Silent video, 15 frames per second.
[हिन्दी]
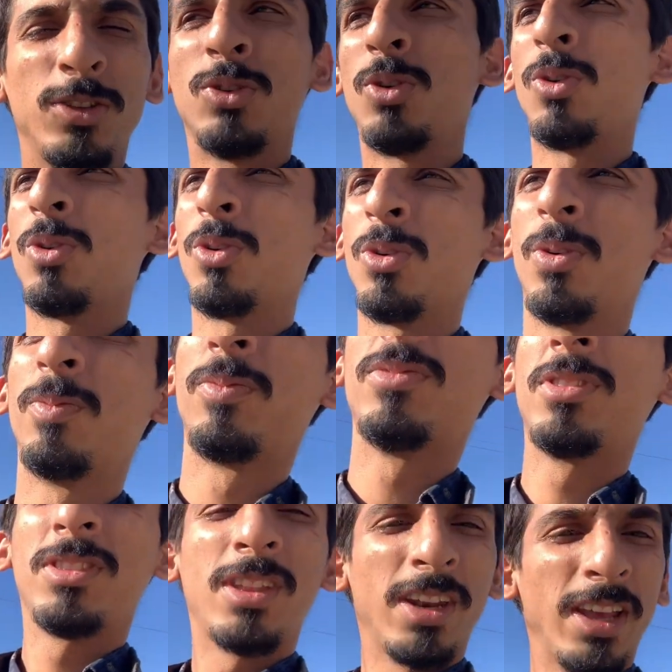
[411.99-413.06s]
जो
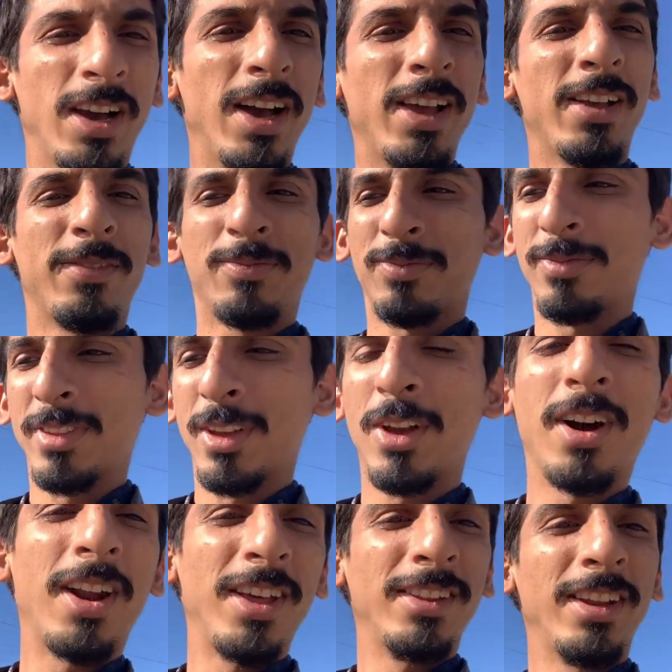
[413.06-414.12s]
दरिया है
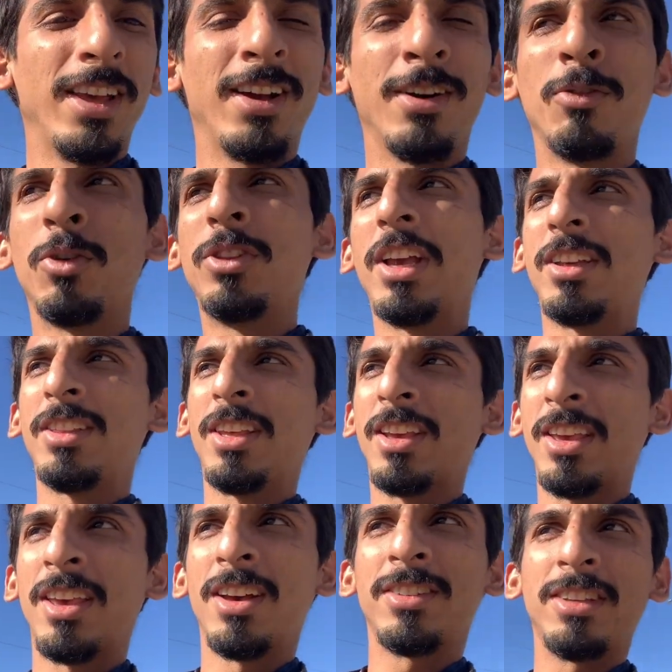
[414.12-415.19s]
कारा दरिया वो देखते
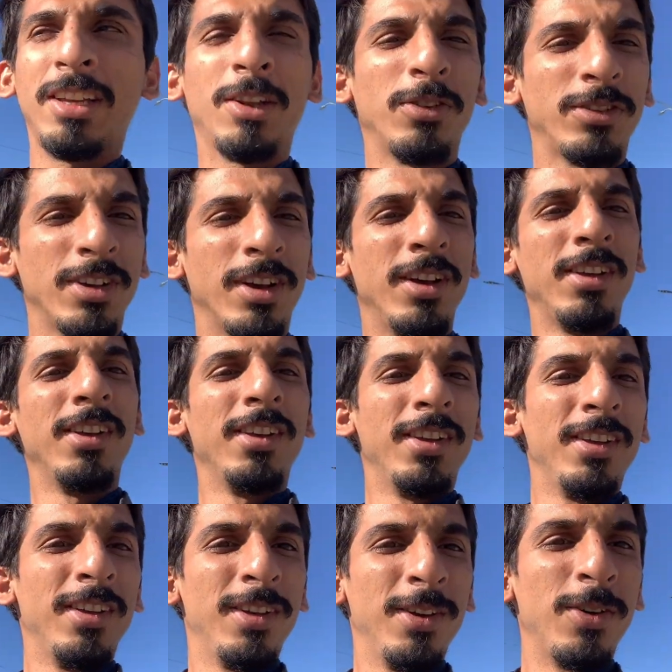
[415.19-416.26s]
हैं क्या सीन है उसका
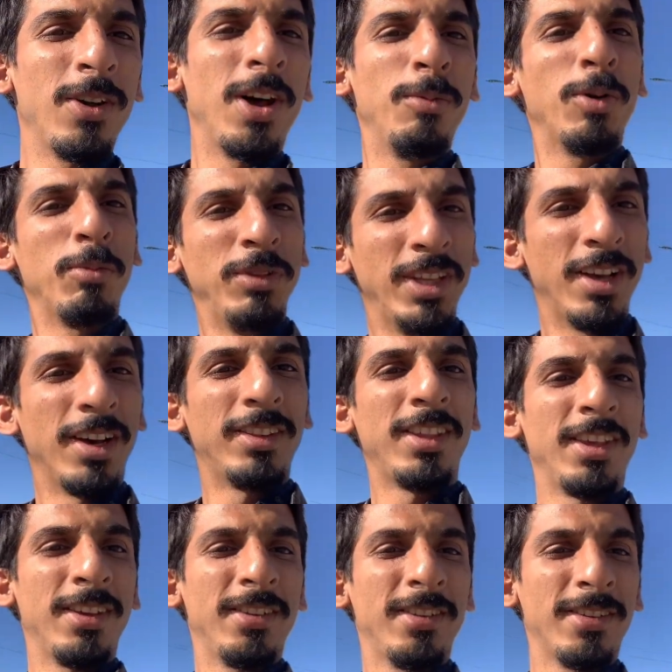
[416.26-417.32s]
और आपको भी दिखाते
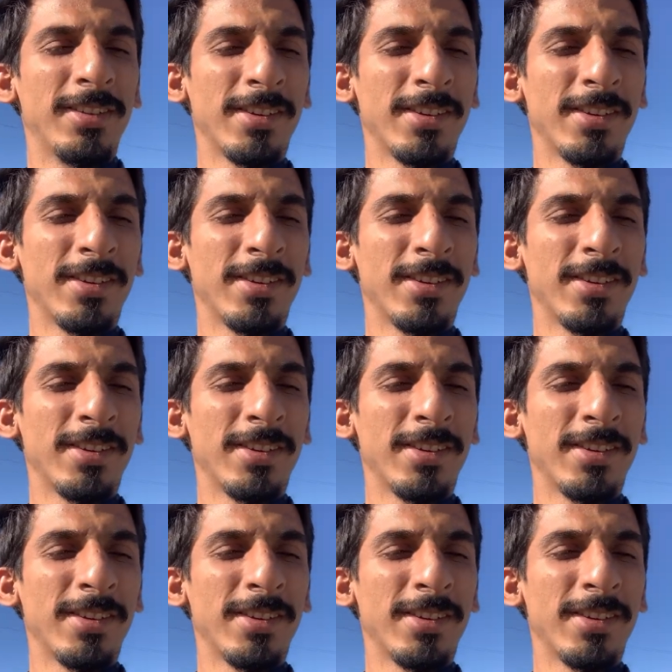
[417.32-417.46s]
हैं